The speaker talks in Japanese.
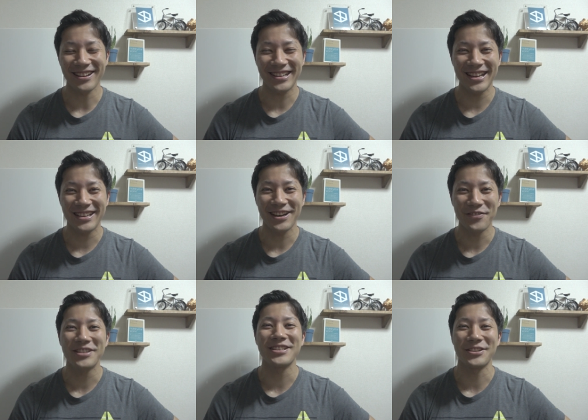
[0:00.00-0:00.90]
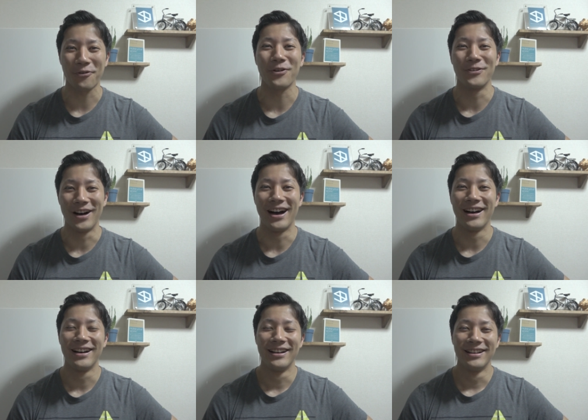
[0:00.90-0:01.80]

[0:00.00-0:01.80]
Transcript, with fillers: 高い壁ですよこれは。